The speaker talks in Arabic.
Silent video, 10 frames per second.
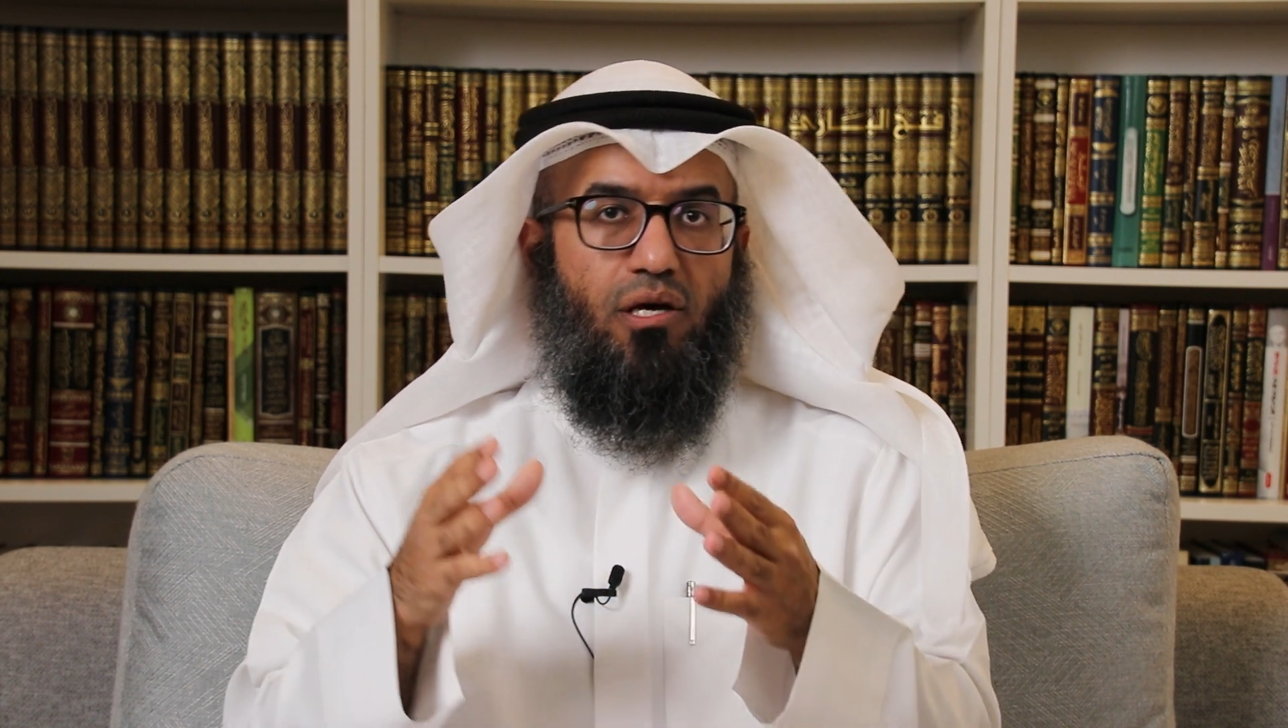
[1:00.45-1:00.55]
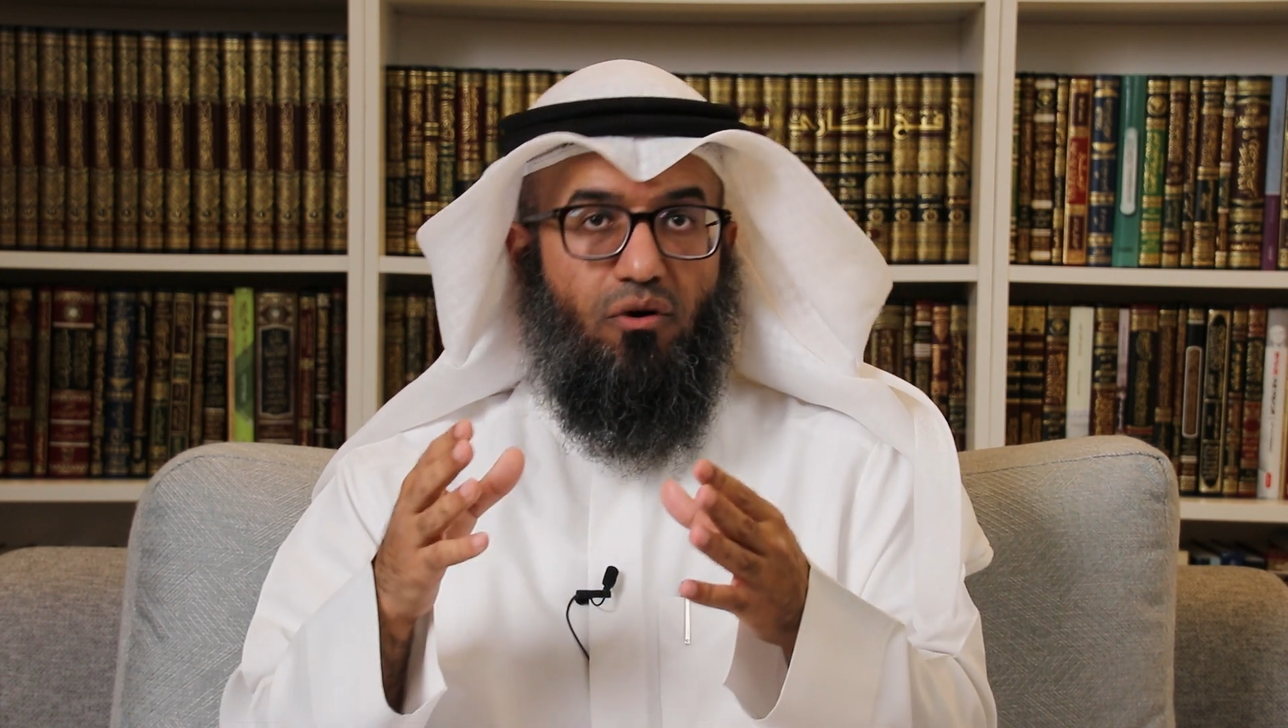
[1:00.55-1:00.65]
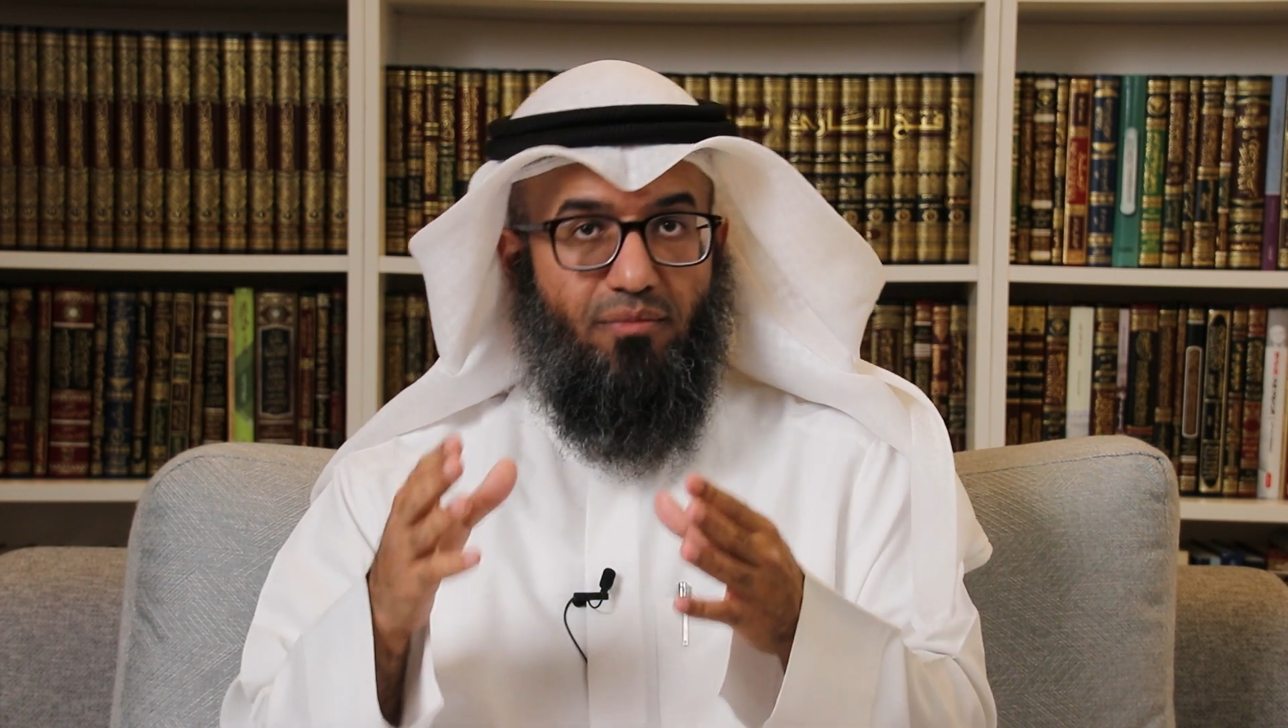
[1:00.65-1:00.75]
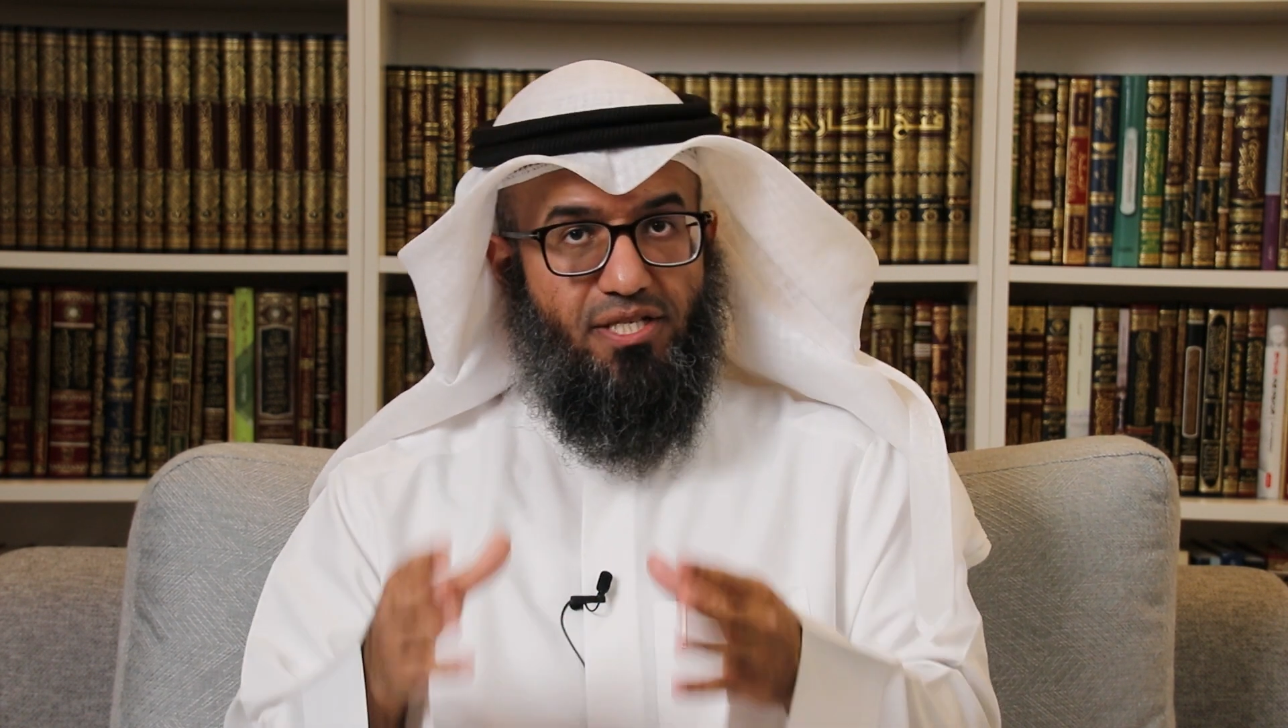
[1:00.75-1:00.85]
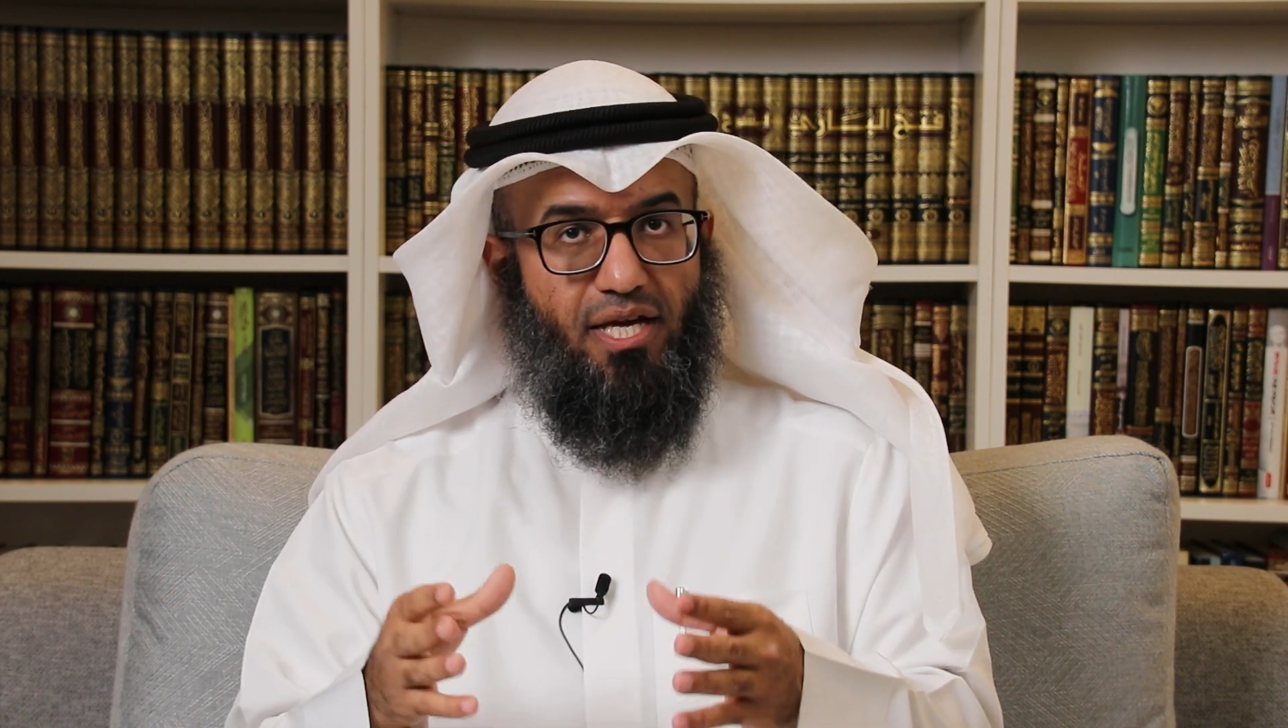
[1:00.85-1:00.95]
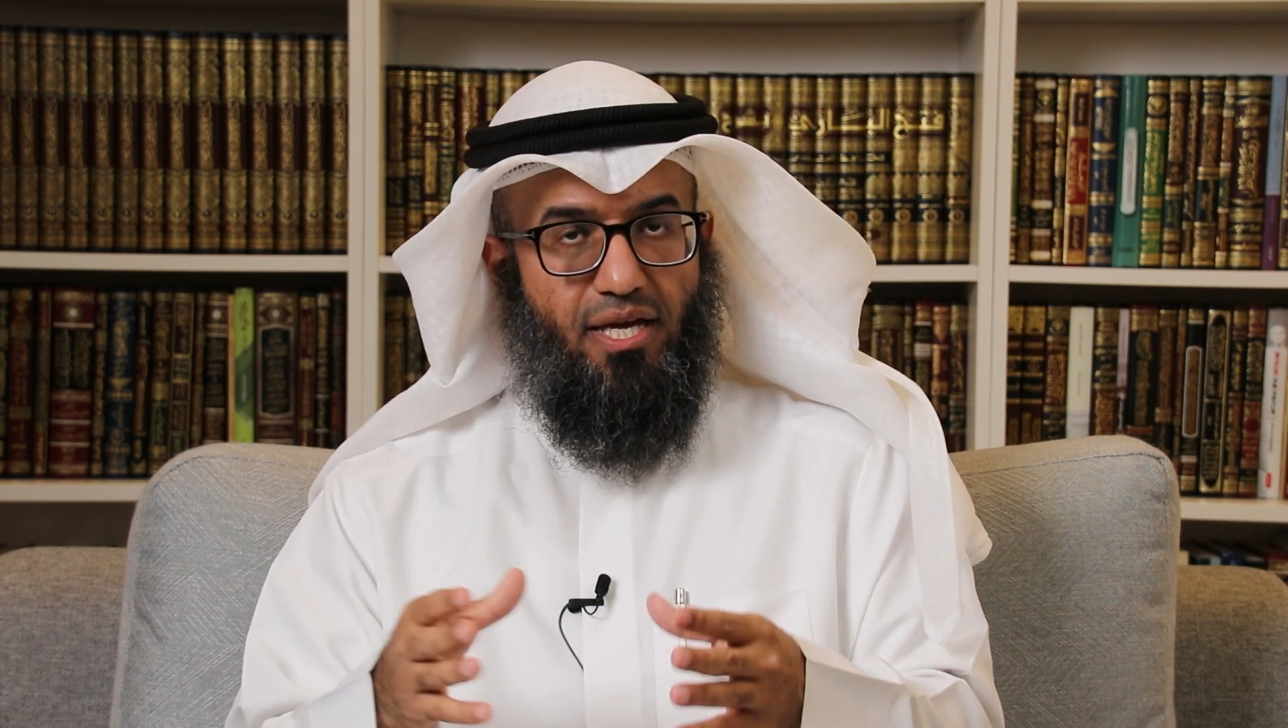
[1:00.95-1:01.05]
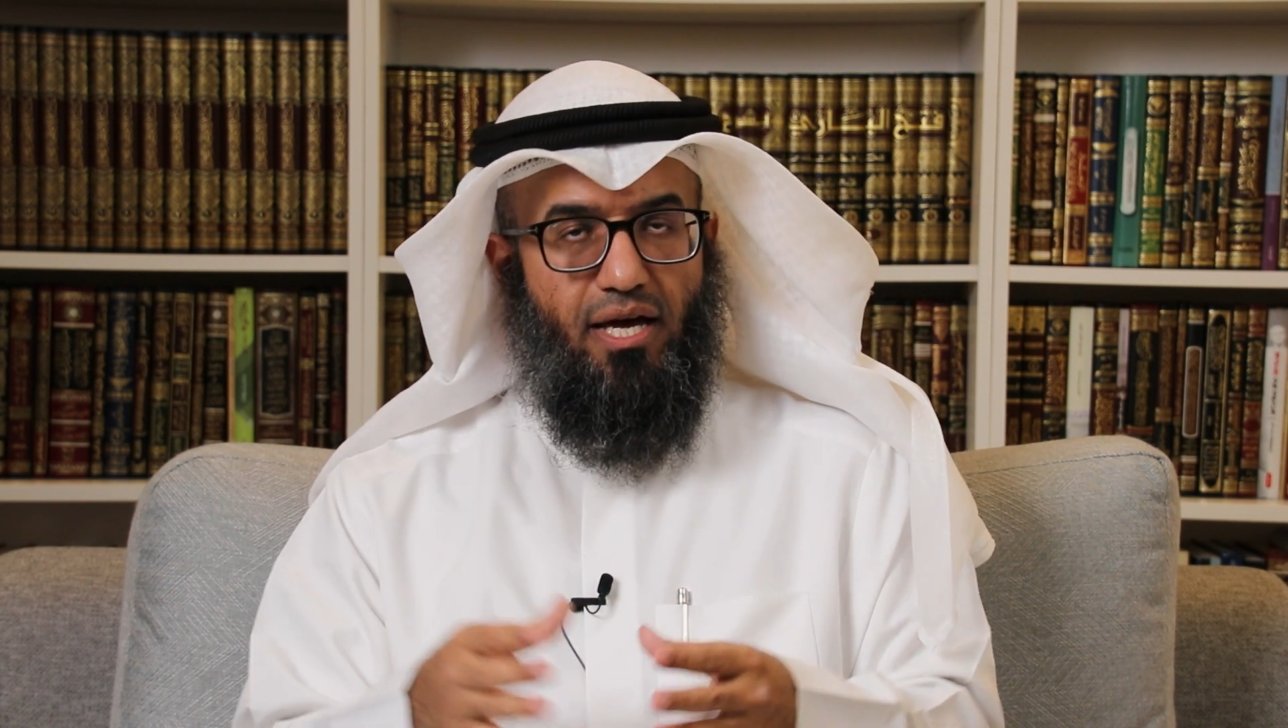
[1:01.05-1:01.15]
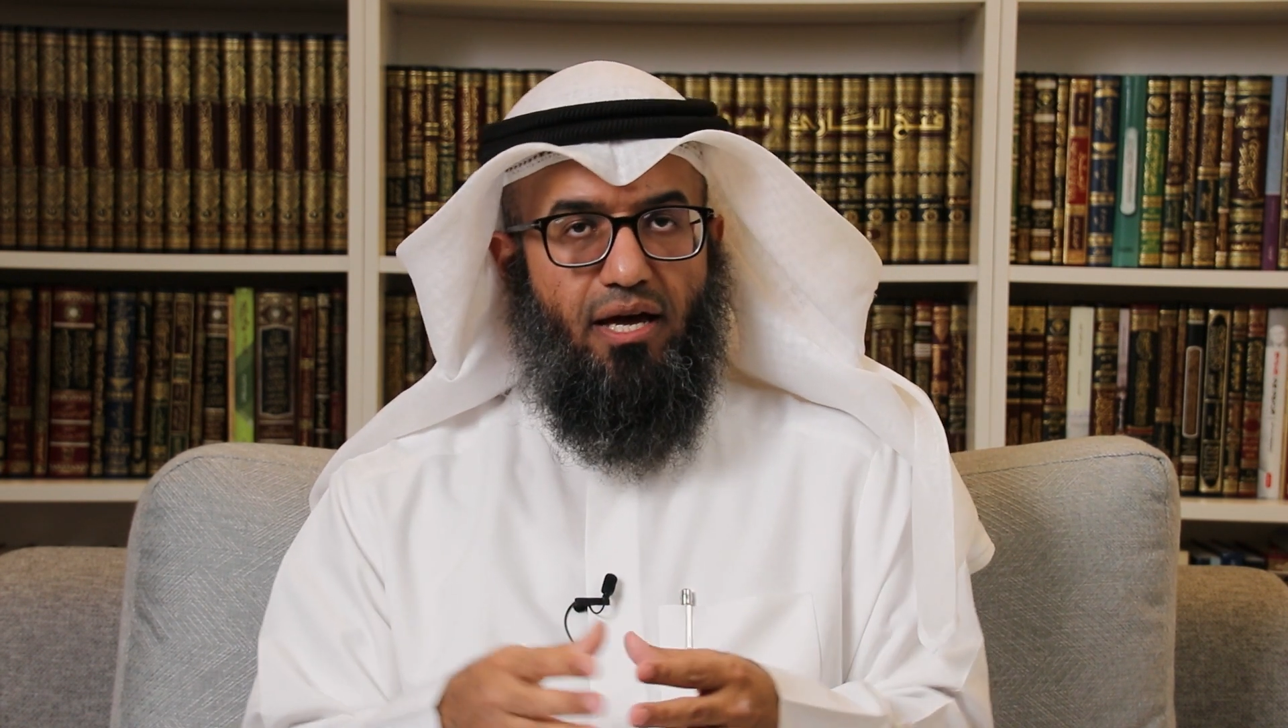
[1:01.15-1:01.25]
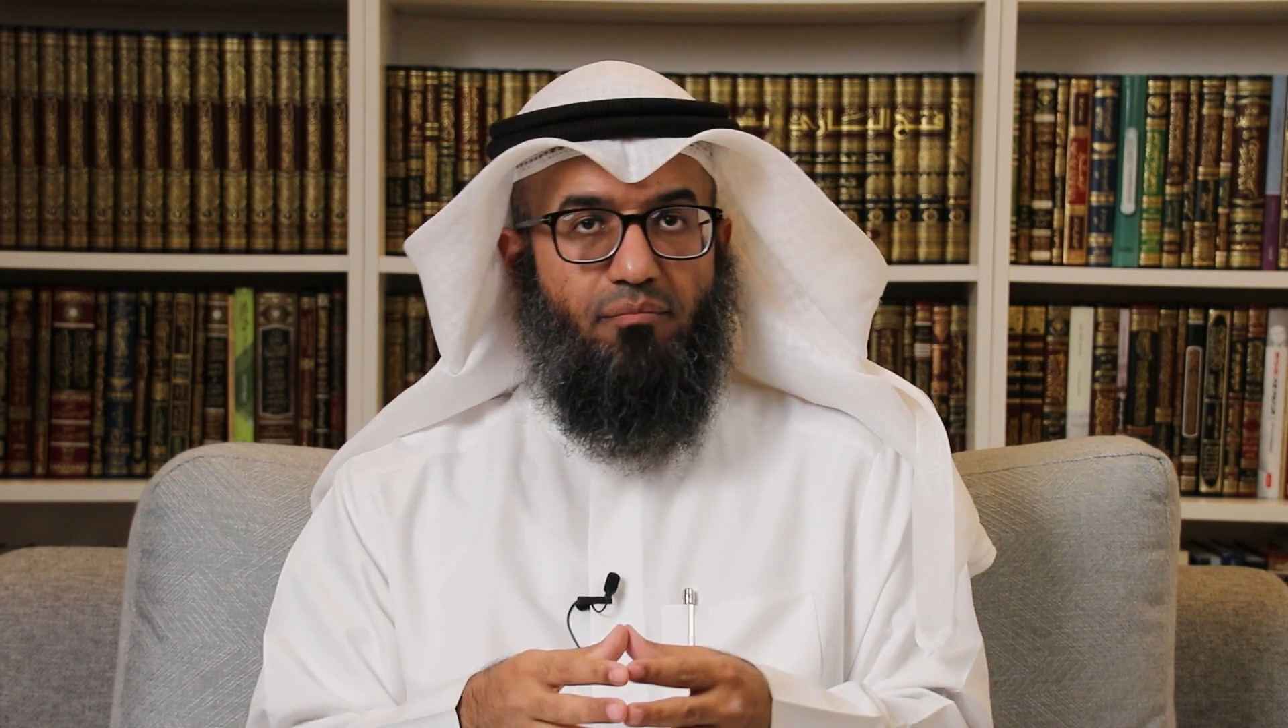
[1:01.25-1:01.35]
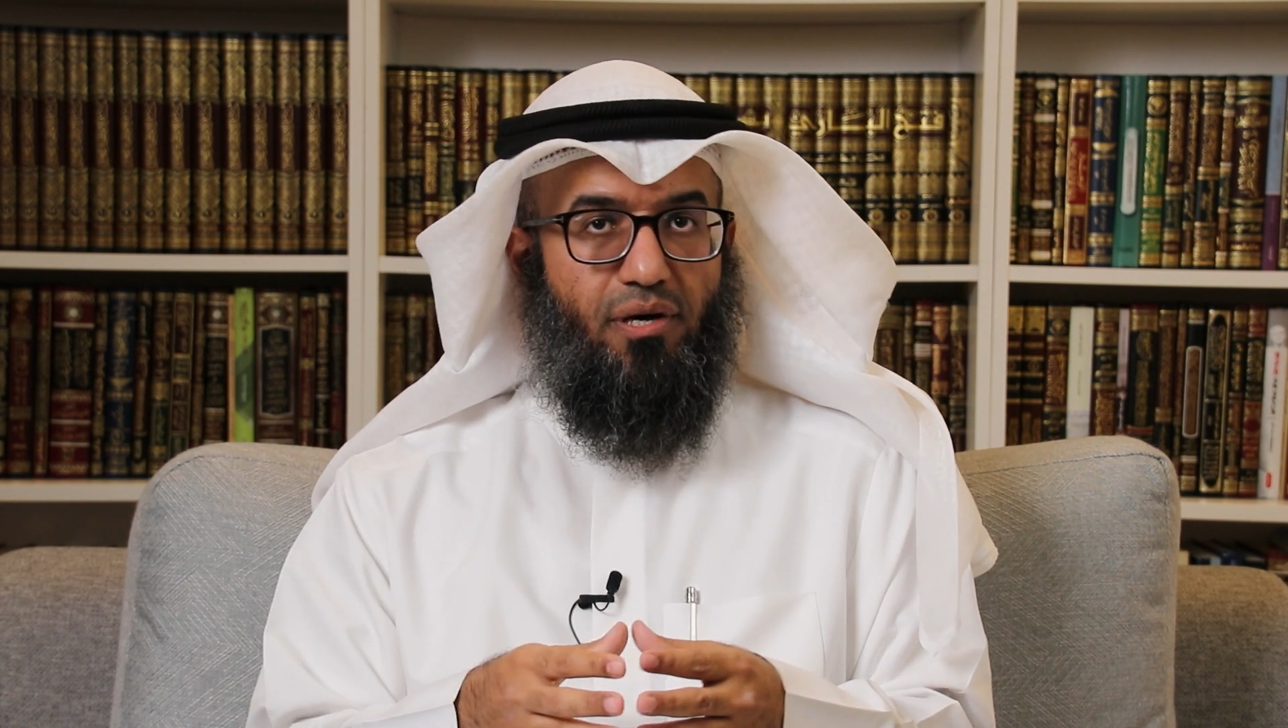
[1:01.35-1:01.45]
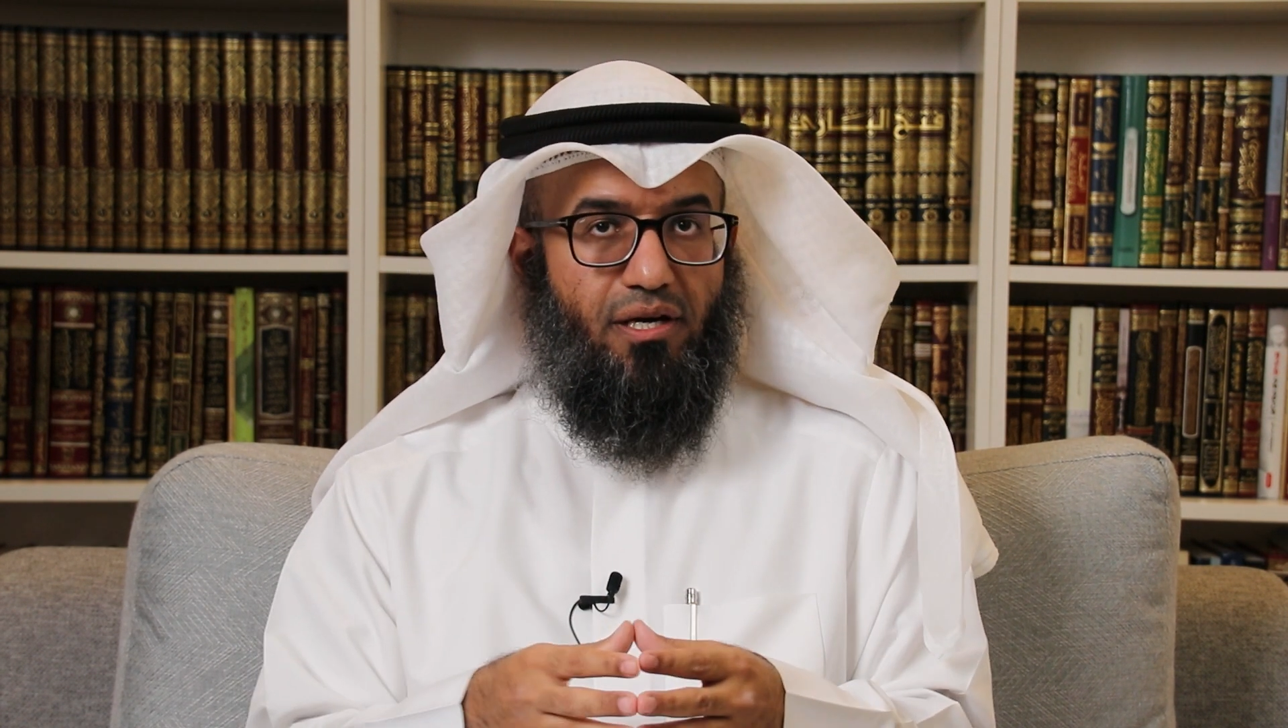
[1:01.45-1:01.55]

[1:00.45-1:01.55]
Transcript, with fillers: ومزاياه عن